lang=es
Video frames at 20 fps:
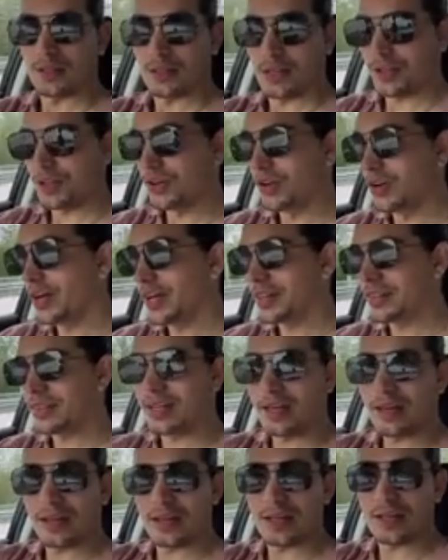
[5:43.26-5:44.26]
Y yo, los
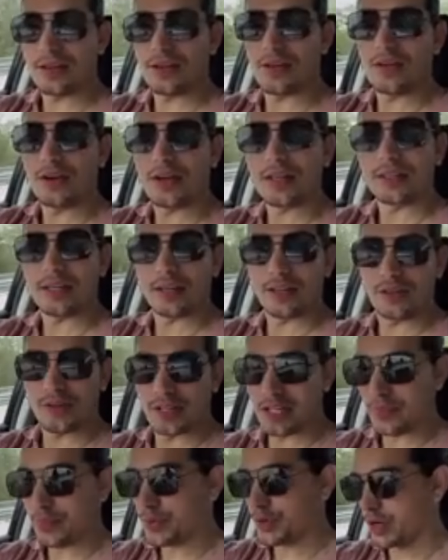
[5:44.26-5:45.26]
y yo los entiendo,
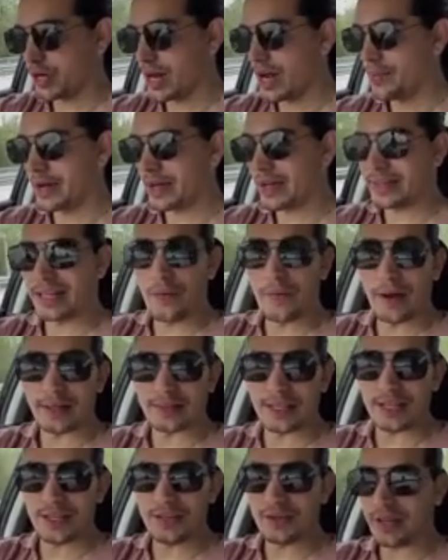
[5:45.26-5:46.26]
este programa que está
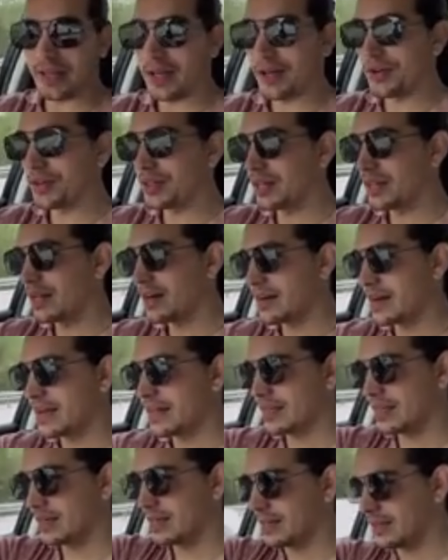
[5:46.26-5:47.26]
batido, que ya no tiene
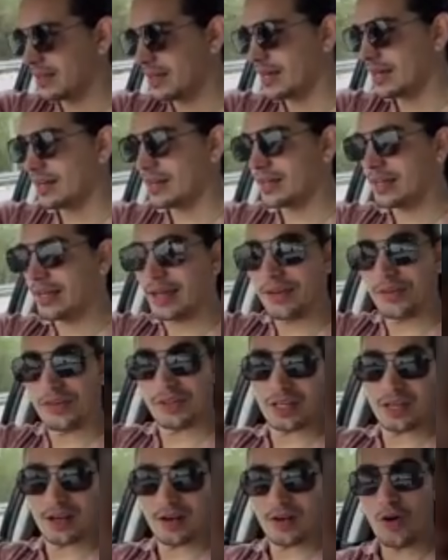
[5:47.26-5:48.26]
rating que tiene, que ya no
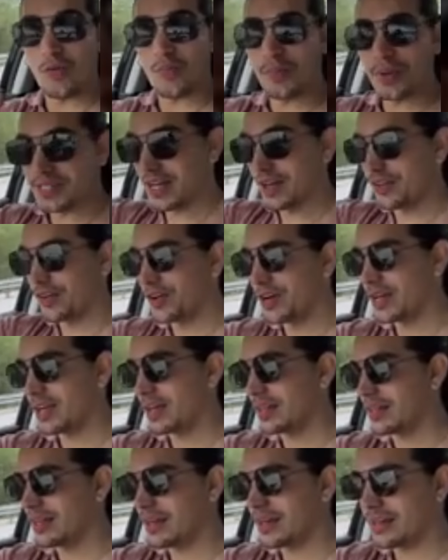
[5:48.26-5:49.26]
tiene los oficiadores
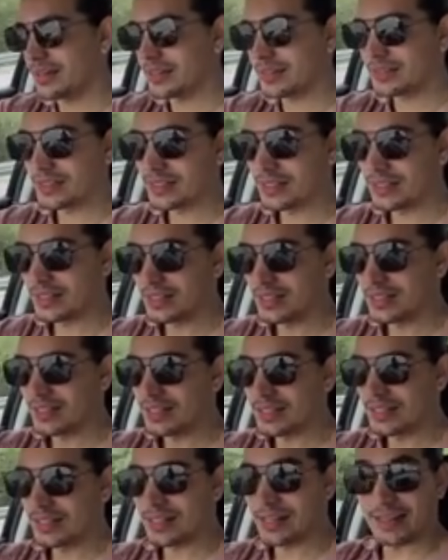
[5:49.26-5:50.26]
que tiene
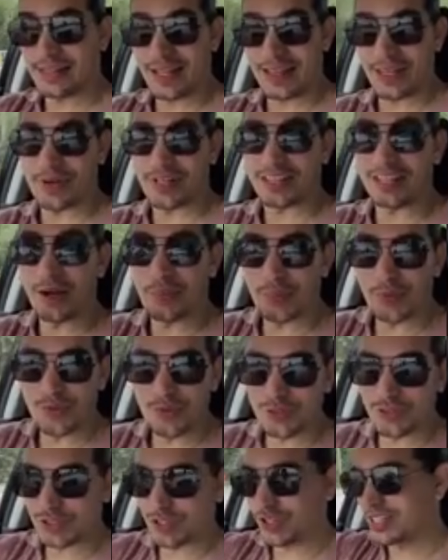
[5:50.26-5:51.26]
que esta tipa está a
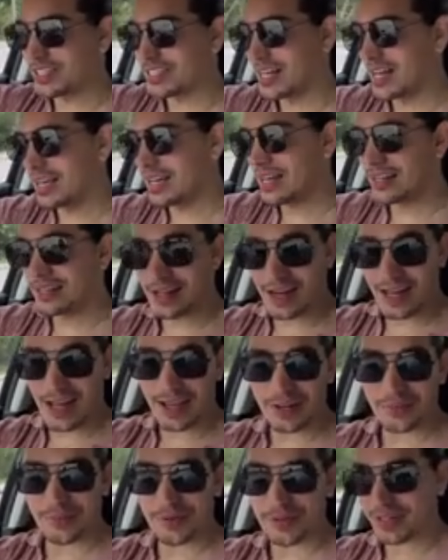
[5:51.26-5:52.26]
punto de salir del
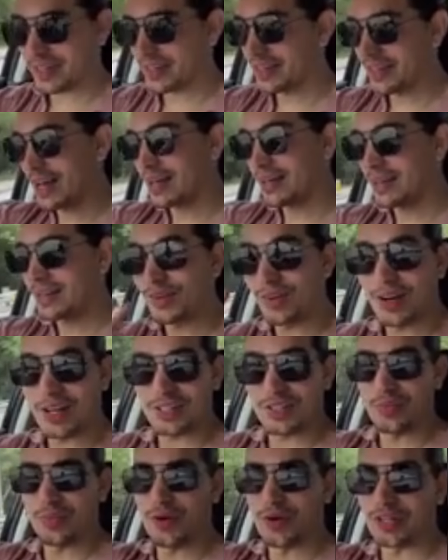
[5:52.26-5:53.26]
aire porque ya no la
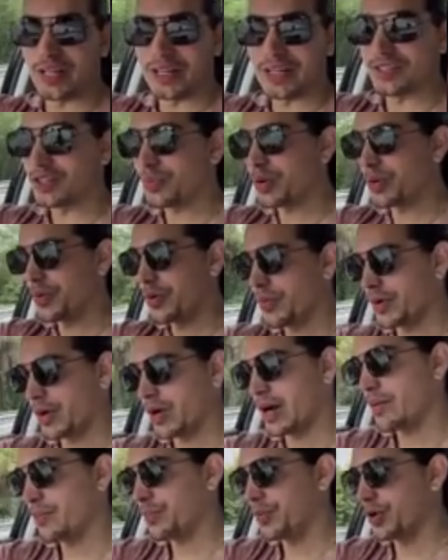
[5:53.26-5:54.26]
soportan ni en su propio
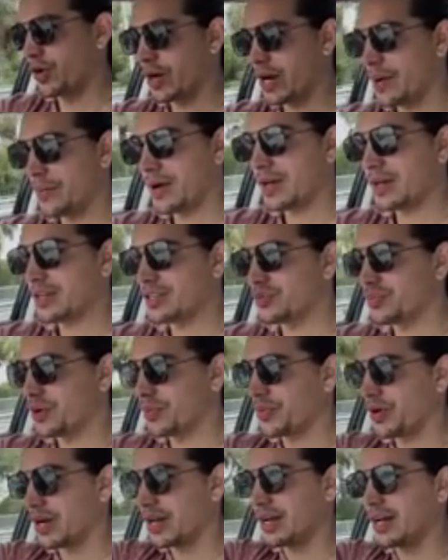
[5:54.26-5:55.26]
programa, ni en su
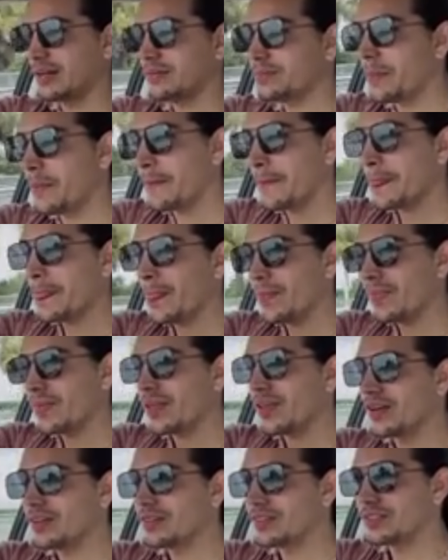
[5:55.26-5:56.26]
propio canal.
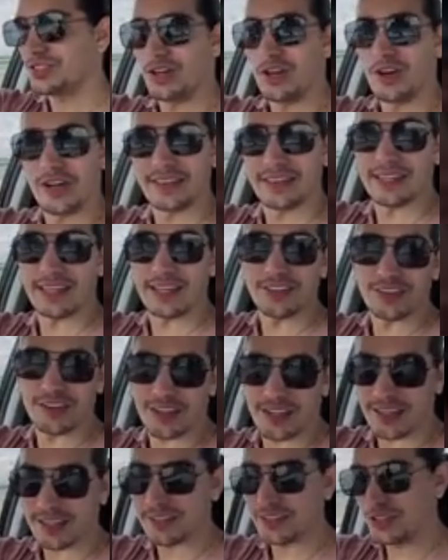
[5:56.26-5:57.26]
Yo los entiendo
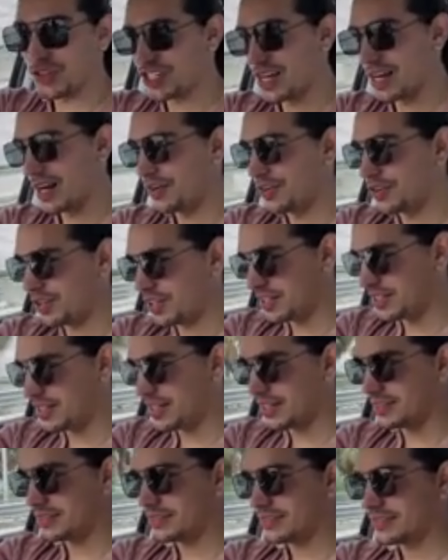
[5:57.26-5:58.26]
que yo sea la noticia.